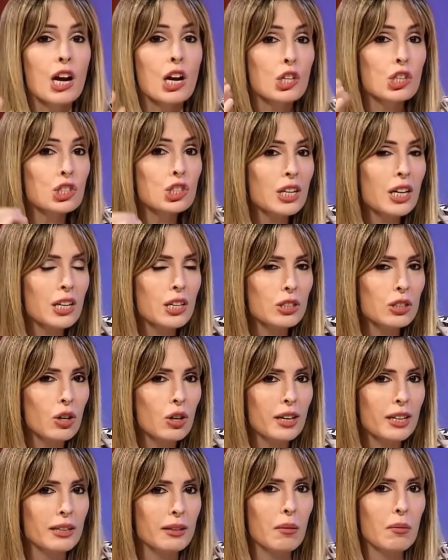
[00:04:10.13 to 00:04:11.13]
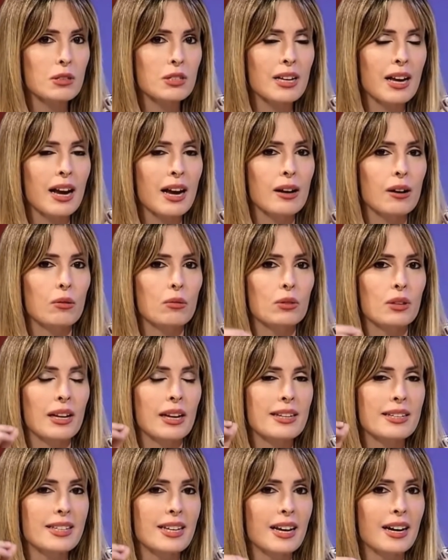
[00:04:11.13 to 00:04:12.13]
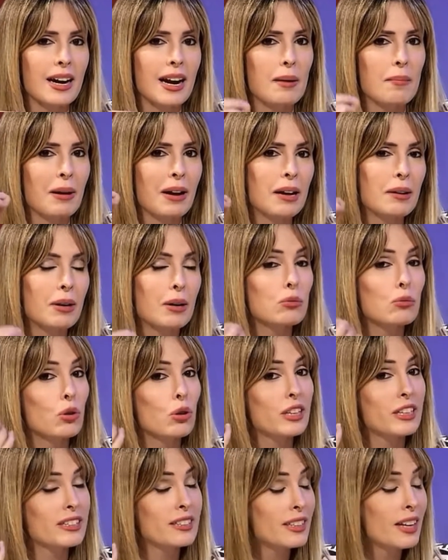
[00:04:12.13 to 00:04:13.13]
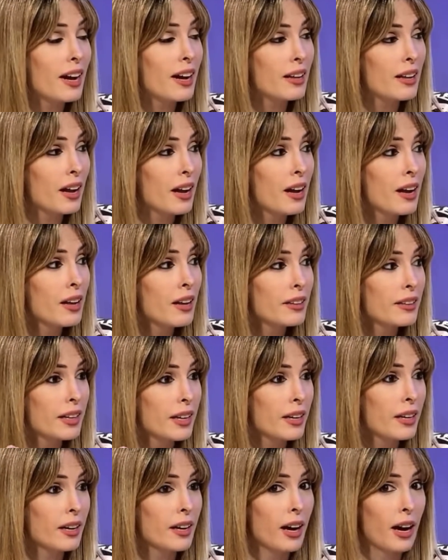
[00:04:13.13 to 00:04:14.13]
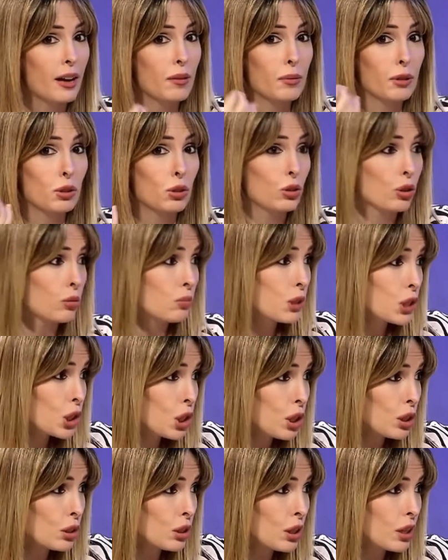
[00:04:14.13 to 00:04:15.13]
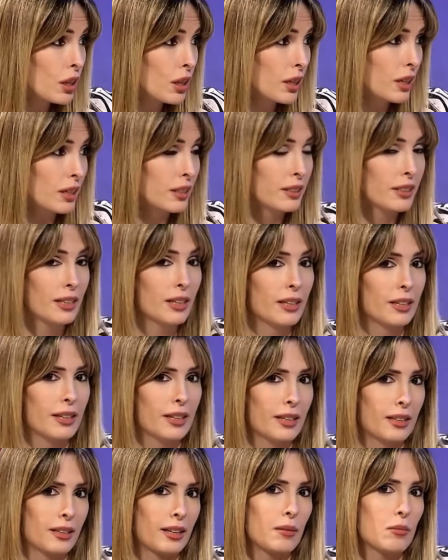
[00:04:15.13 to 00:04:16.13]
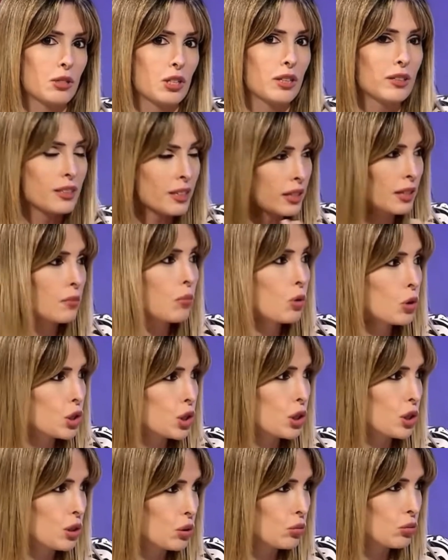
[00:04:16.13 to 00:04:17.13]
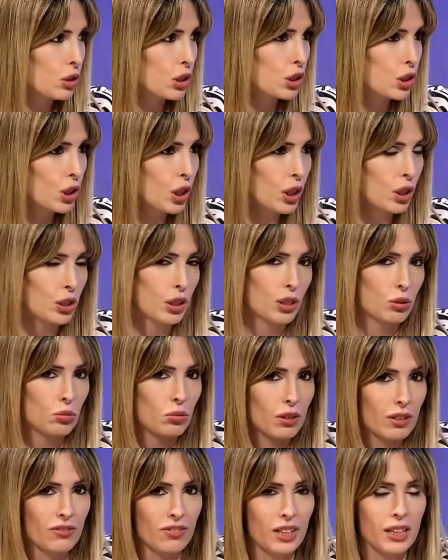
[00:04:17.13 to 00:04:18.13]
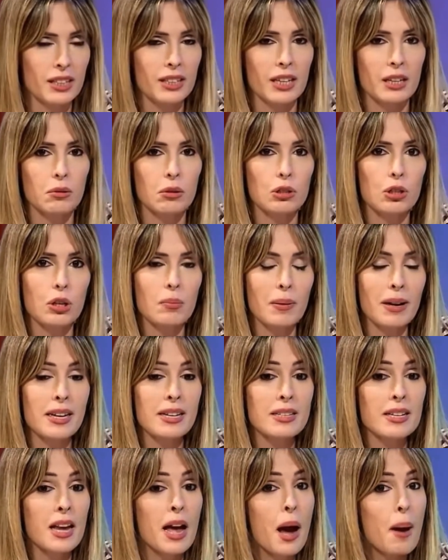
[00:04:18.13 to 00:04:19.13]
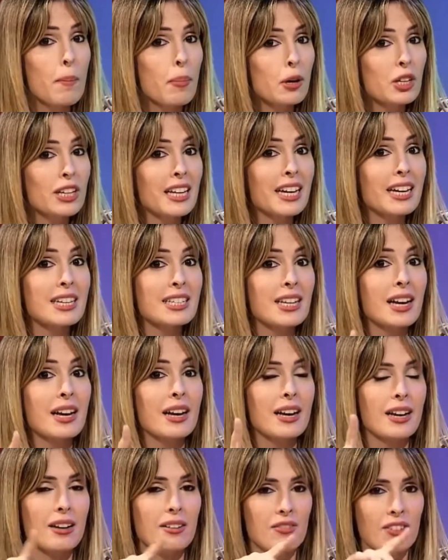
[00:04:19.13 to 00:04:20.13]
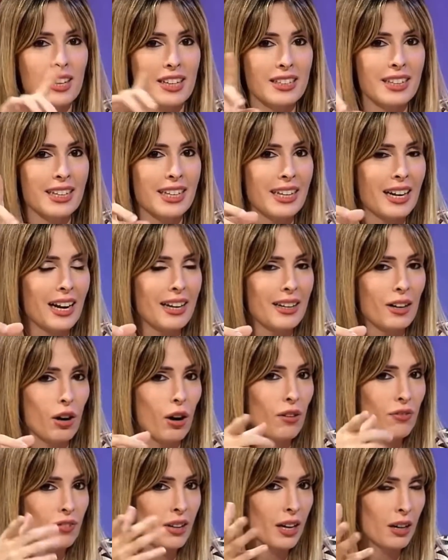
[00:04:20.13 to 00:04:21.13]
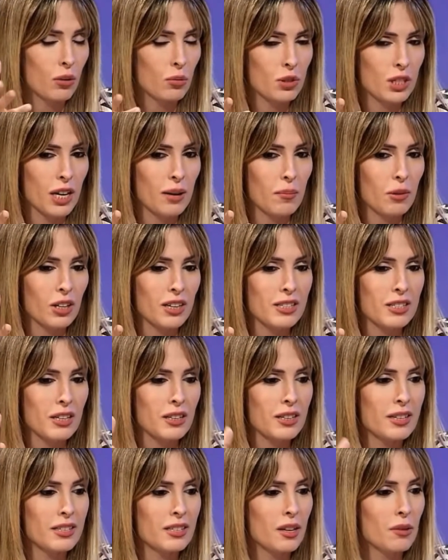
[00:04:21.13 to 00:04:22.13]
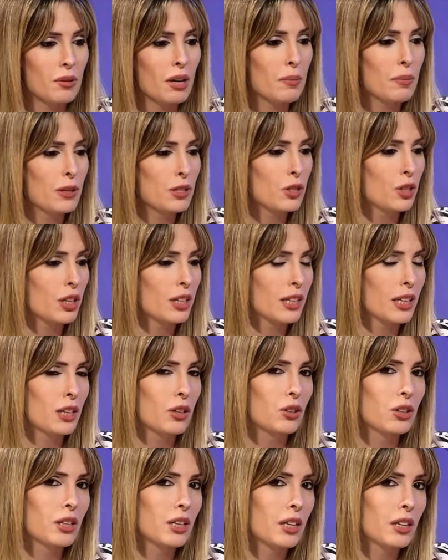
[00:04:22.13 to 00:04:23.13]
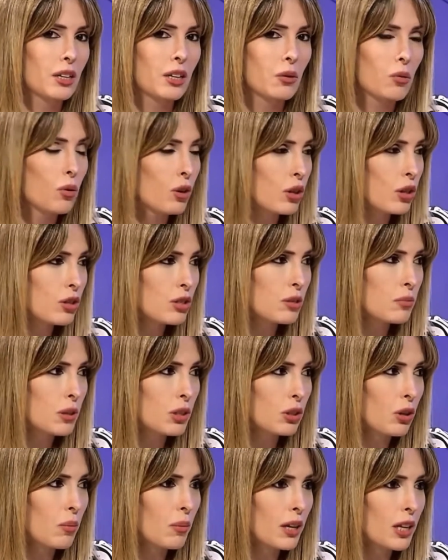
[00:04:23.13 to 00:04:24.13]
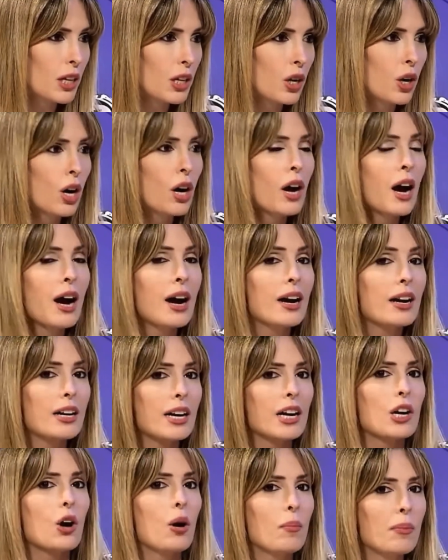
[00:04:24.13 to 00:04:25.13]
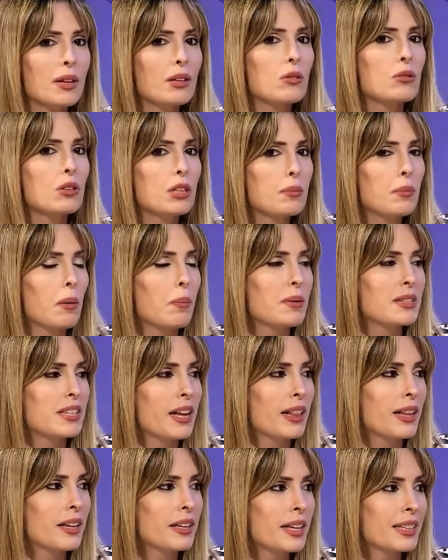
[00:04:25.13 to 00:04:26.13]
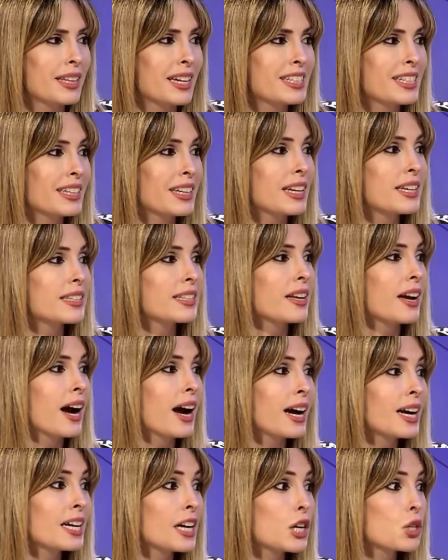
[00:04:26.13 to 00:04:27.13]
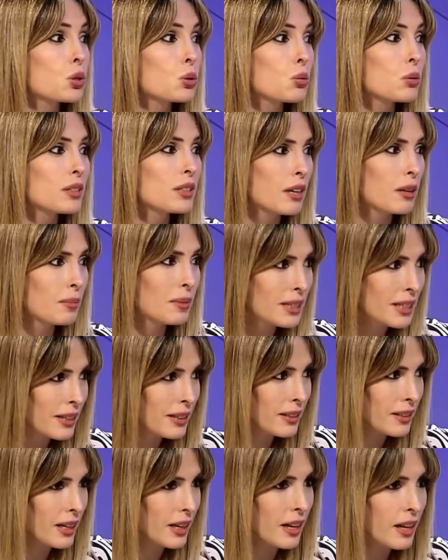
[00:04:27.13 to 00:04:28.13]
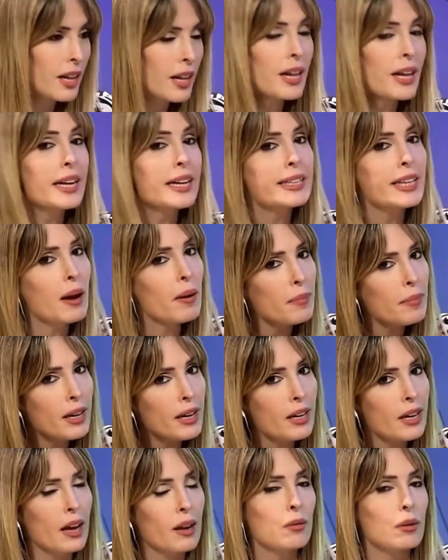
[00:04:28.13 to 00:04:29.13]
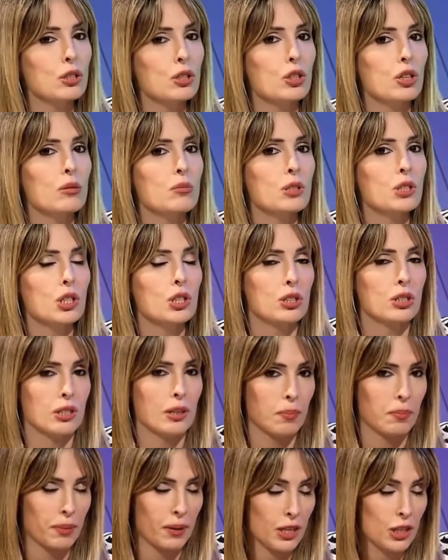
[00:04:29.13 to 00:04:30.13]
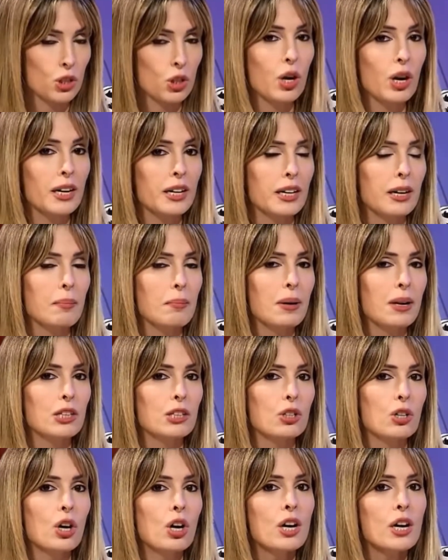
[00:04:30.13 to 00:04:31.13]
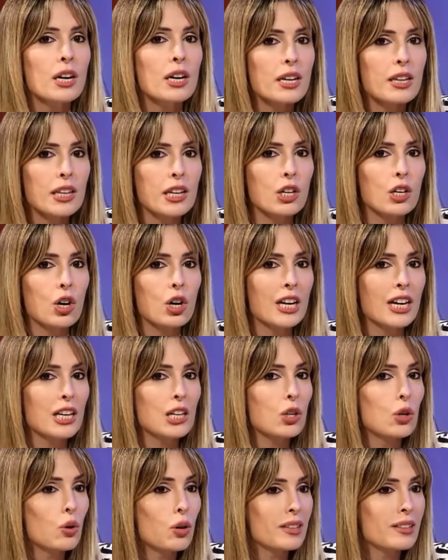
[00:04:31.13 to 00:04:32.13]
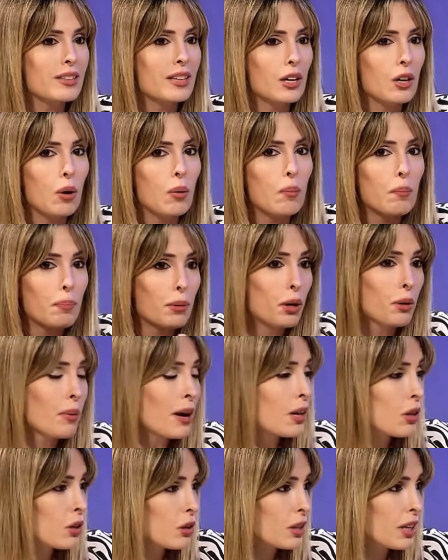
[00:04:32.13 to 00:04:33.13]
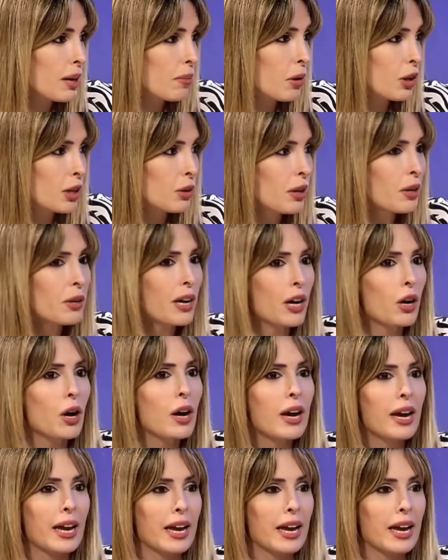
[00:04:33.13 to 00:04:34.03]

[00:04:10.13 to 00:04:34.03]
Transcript: Lo cierto es que vamos a utilizar la palabra autorizada de Alberto Cormillot, este, que digamos entiende mucho de nutrición, o sea, es un referente de nuestro país, porque ella, fíjate que en el off que escuchábamos recién, dice una persona que no tiene ningún un conocimiento médico, recomiendo un tipo especial de dieta. Ella que dice, hagan ayuno intermitente. Y también Alberto Comillot se expresó al respecto y dijo que no está comprobado, digamos, que no hay ah.